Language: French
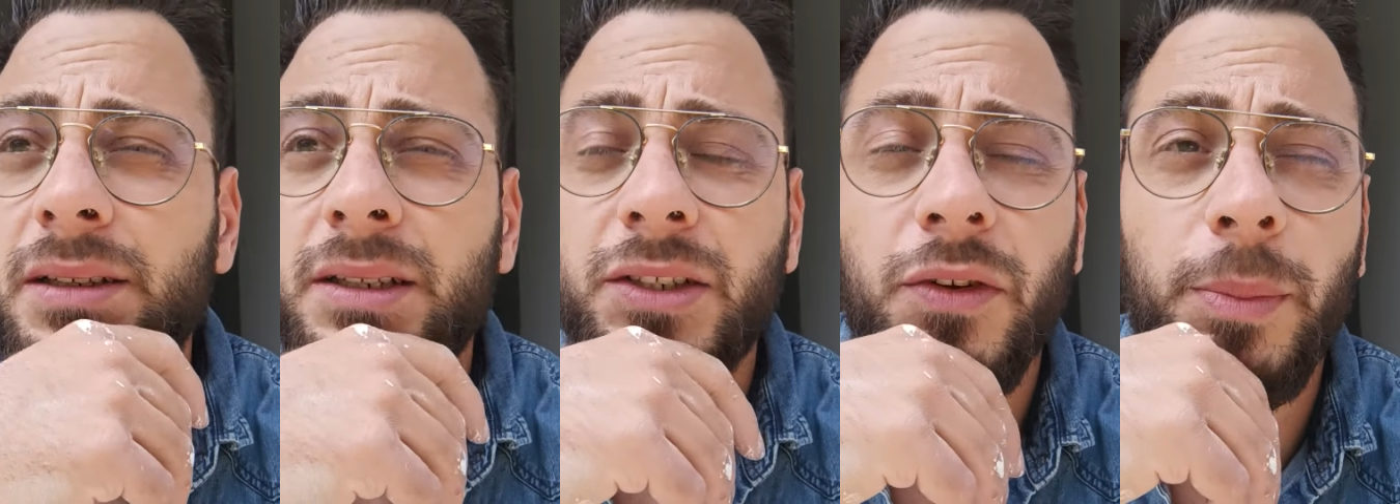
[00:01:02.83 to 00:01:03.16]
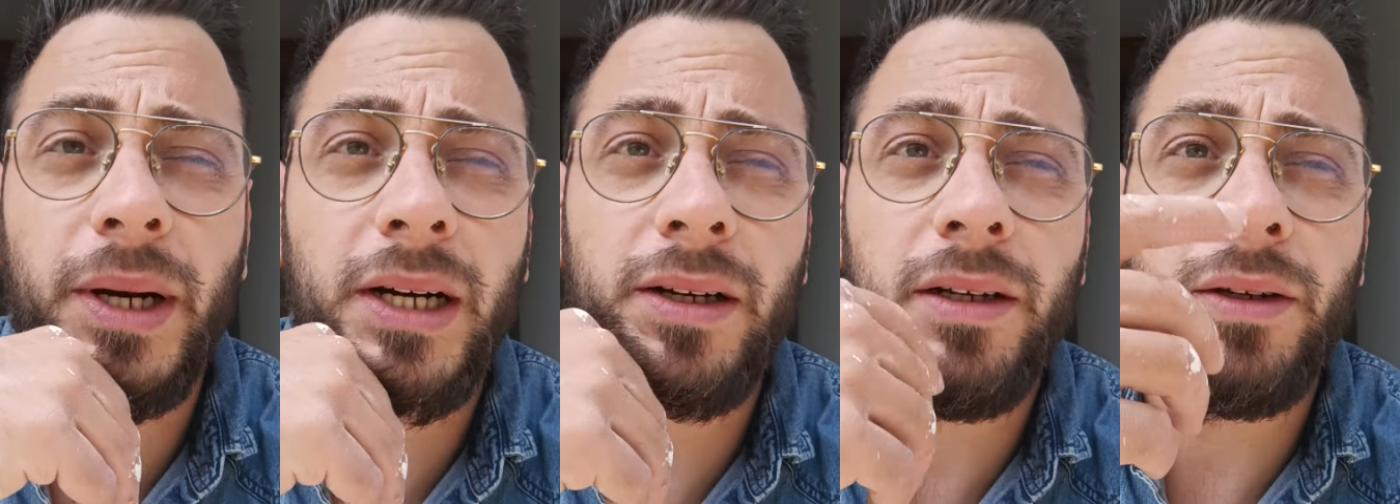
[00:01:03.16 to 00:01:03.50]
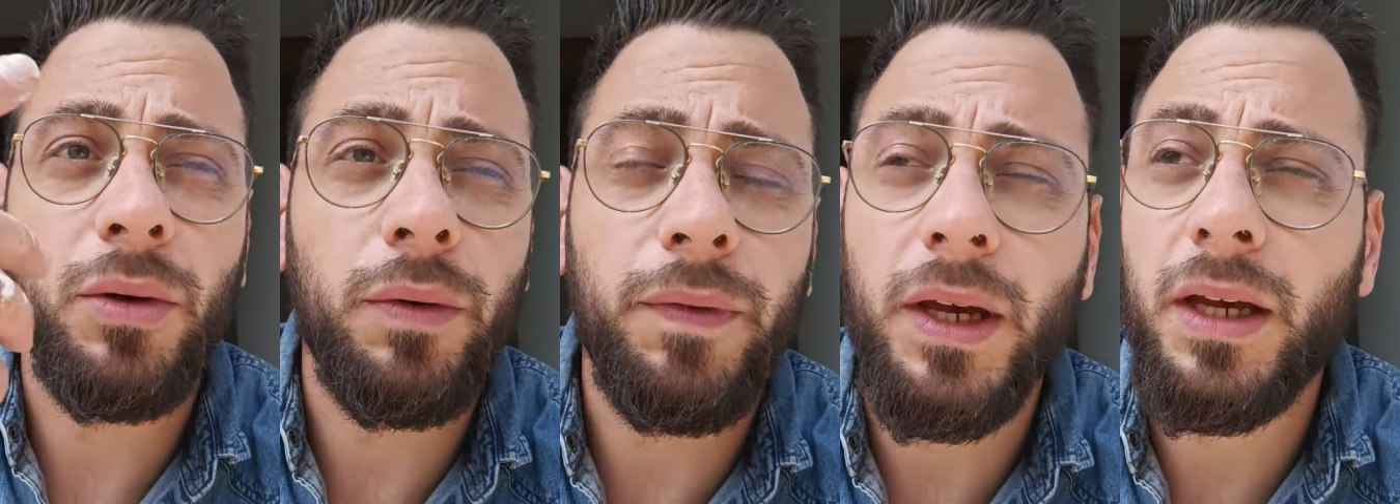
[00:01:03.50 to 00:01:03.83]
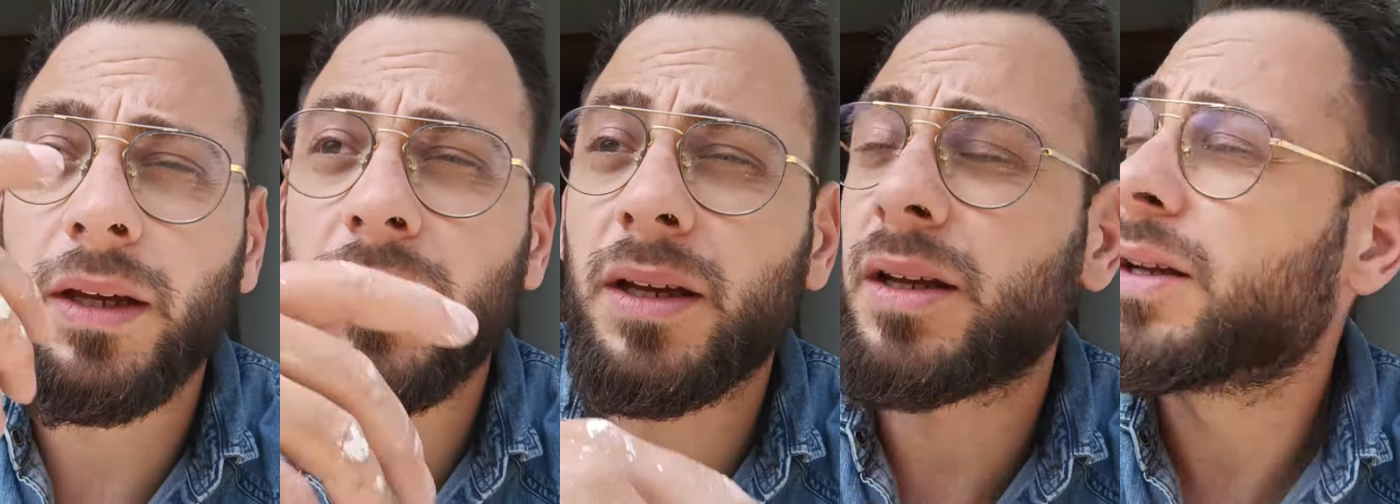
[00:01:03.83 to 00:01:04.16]
Je ne vais pas euh, refaire
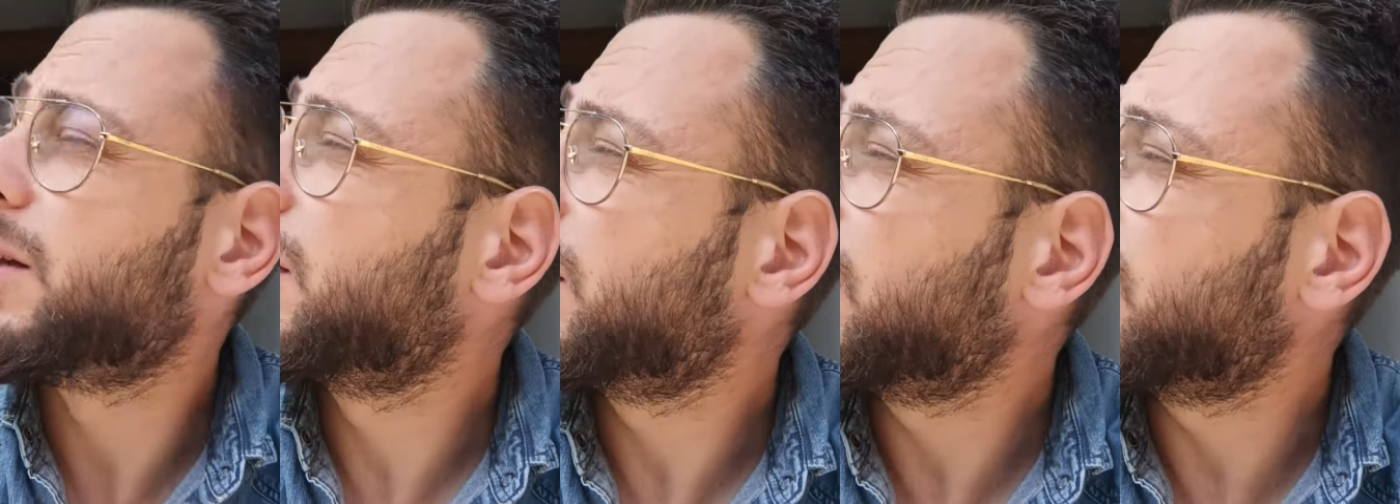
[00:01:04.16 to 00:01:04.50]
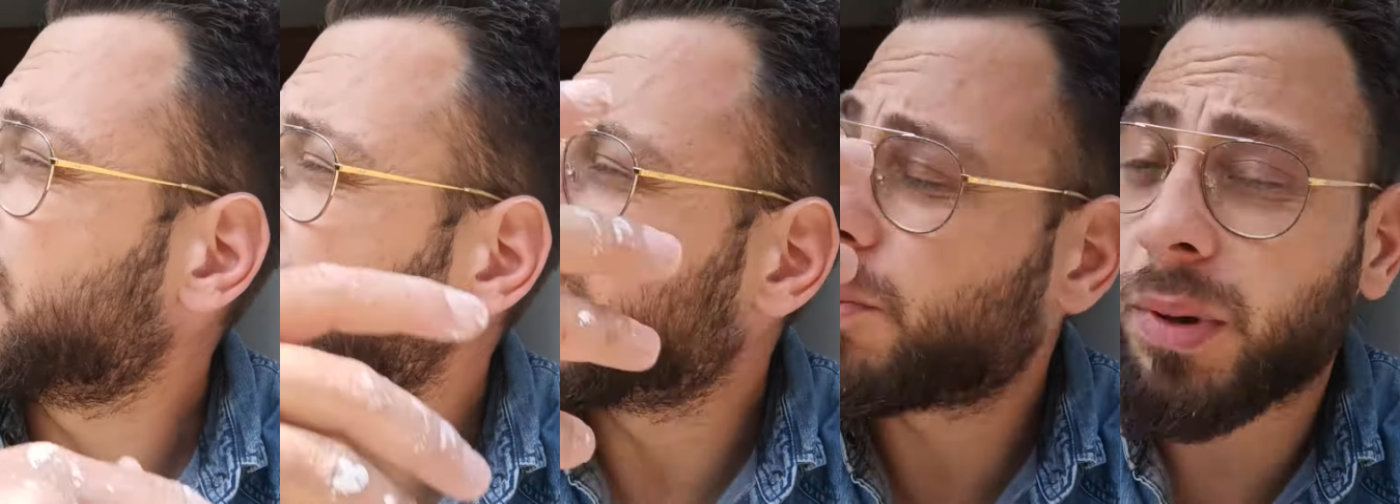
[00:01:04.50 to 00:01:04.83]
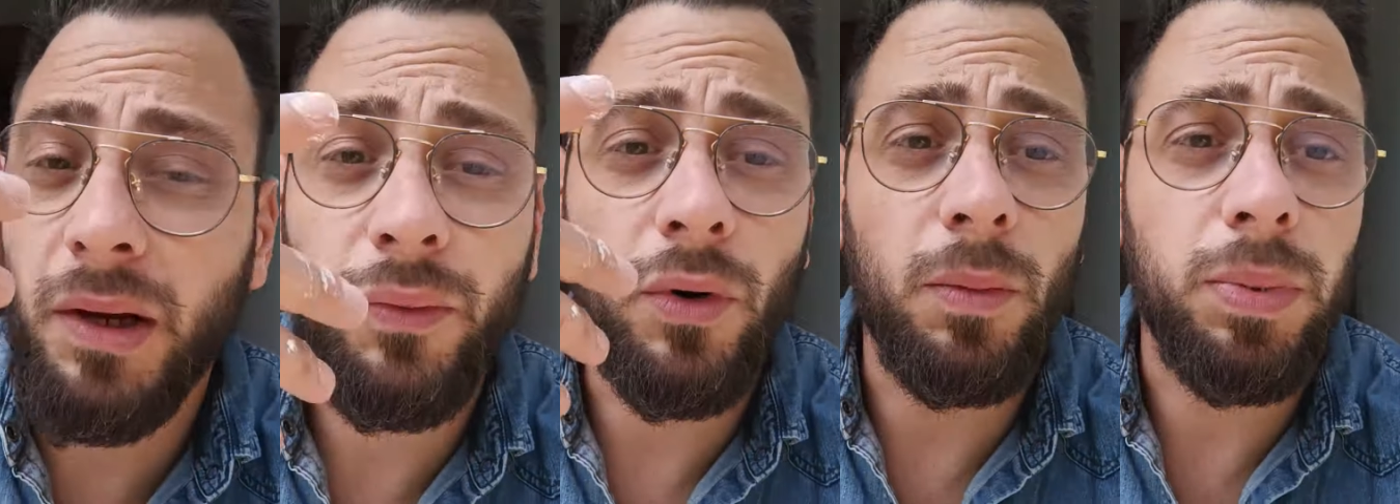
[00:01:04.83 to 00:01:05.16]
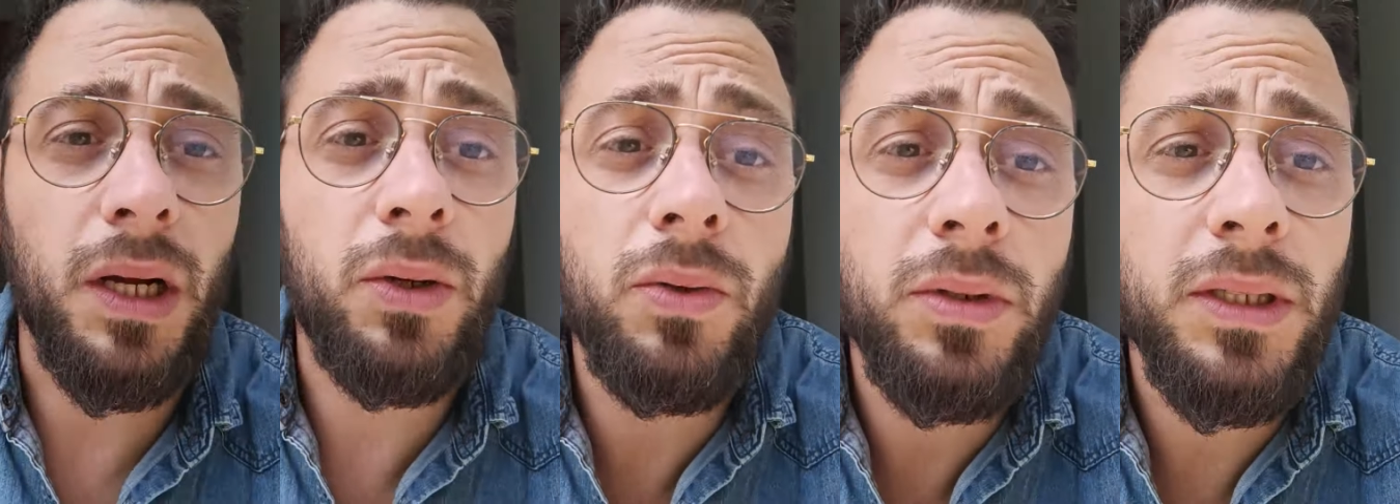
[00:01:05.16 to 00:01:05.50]
un, plafond en
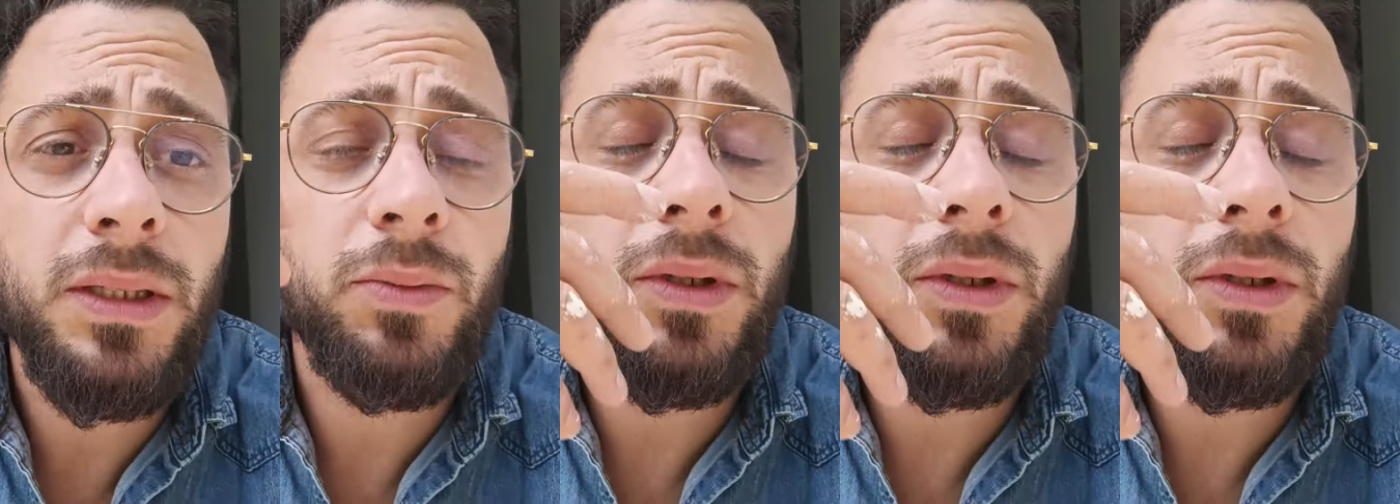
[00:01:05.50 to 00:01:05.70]
placo. Hein.